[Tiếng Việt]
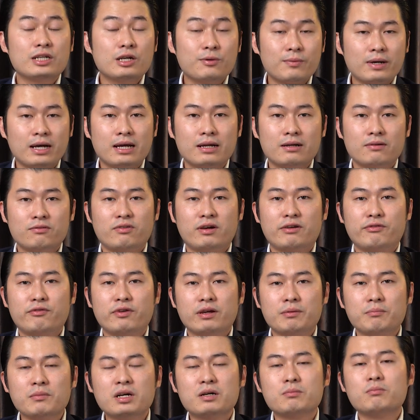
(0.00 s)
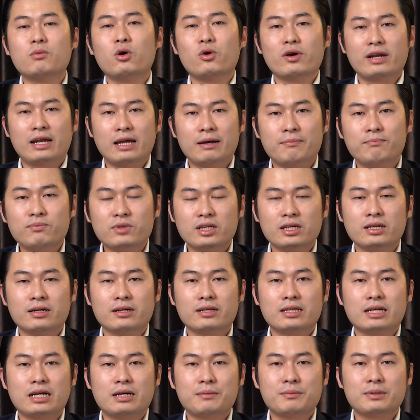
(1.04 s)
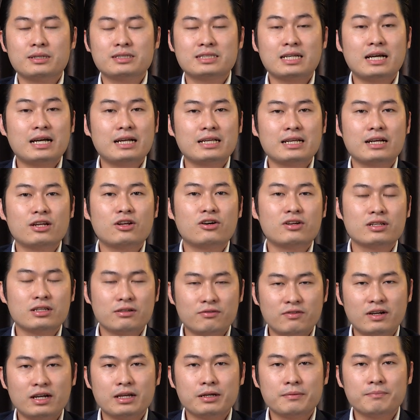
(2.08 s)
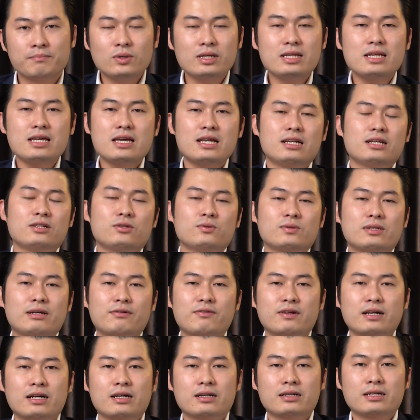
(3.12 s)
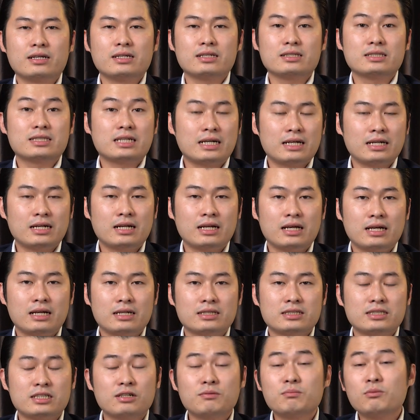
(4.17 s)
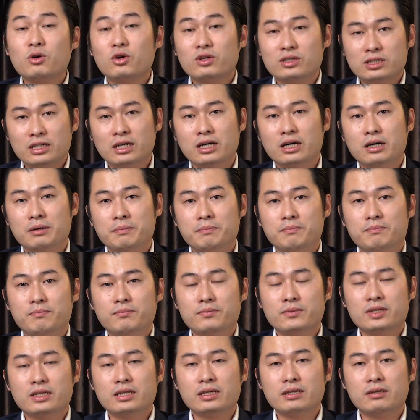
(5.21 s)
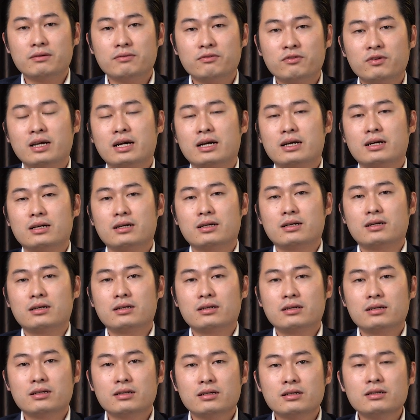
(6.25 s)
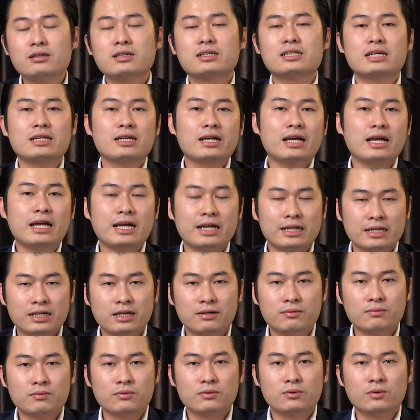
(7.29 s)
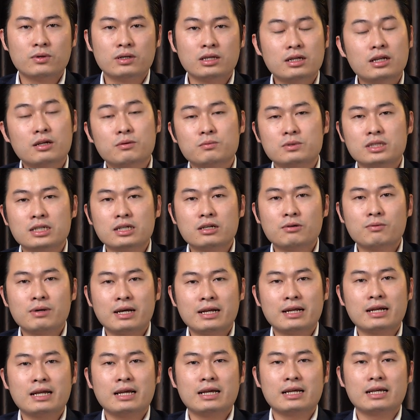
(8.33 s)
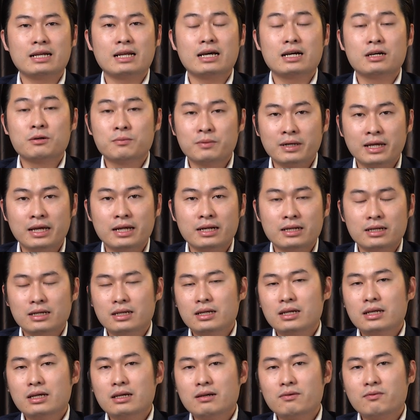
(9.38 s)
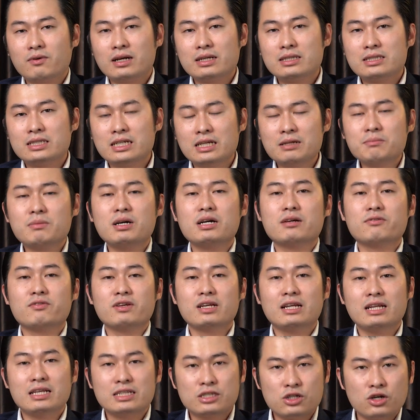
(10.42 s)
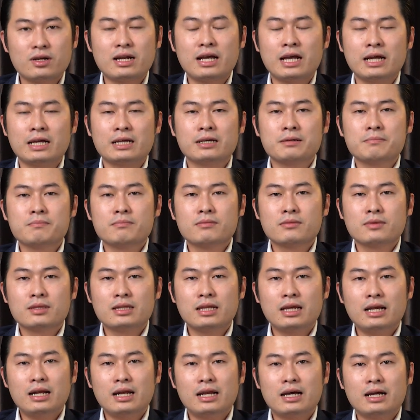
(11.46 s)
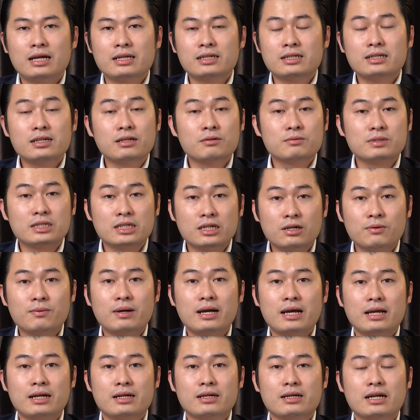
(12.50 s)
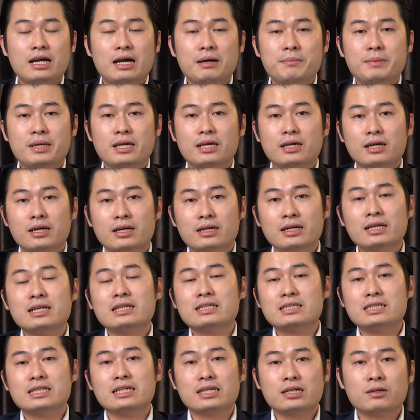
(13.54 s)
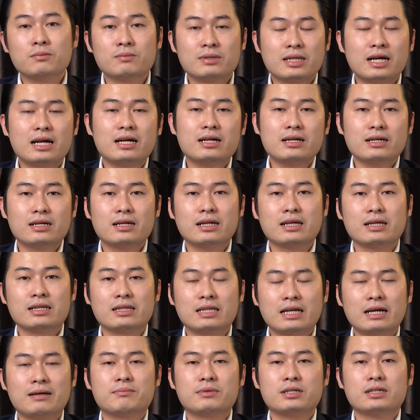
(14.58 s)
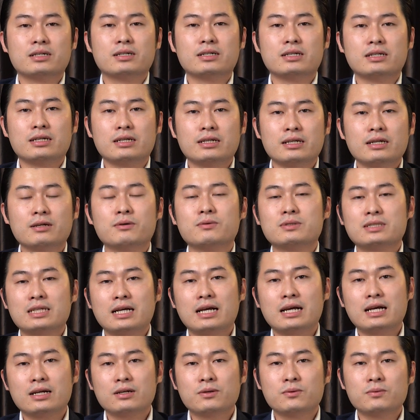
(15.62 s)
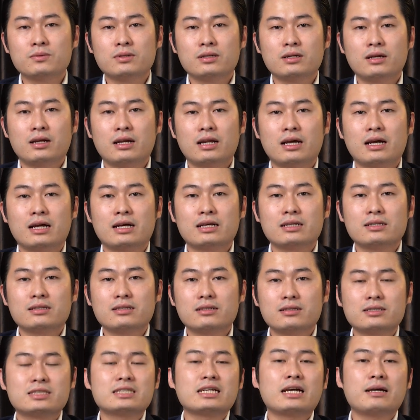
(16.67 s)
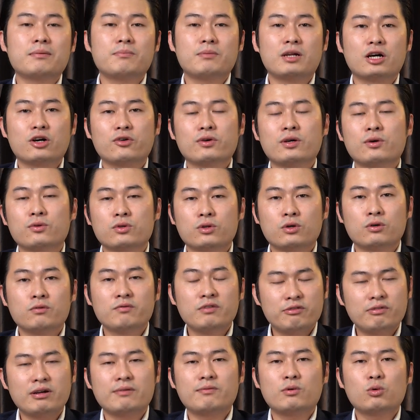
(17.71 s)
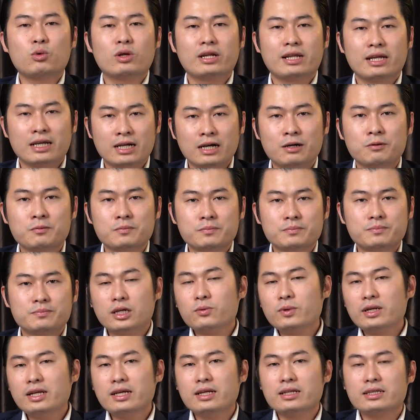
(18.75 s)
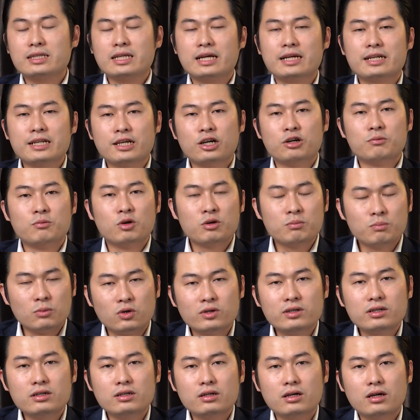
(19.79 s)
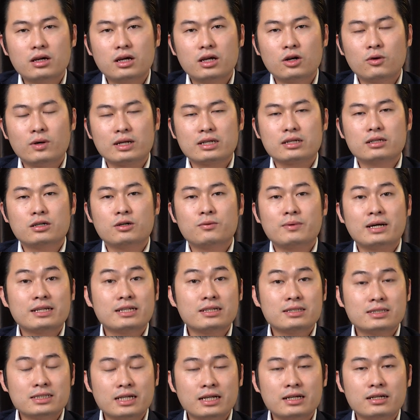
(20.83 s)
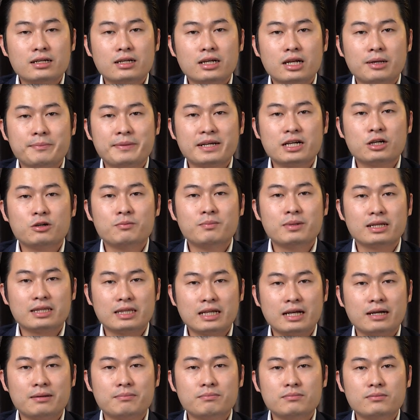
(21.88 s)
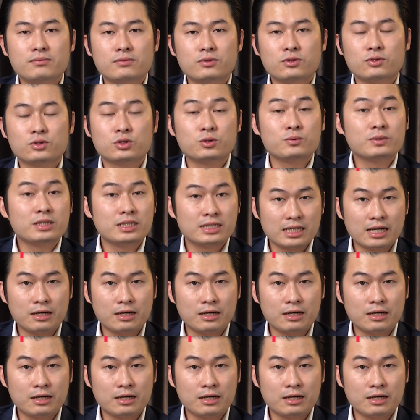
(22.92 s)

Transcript: công an, và phải bực bội lắm thì người ta mới ra những cái đòn như vậy. Tuy nhiên thì chúng ta phải khẳng định rằng là trong mọi trường hợp thì việc đưa ra những cái hành động của những đồng chí công an này là không nên. Và chính bởi vì lý do này nên là những đồng chí công an đã bị đình chỉ công tác để tạm thời điều tra cũng như là xem là có yếu tố vi phạm pháp luật hay không. Theo quy định tại Điều 44 Luật Công an Nhân dân năm 2018, nội dung như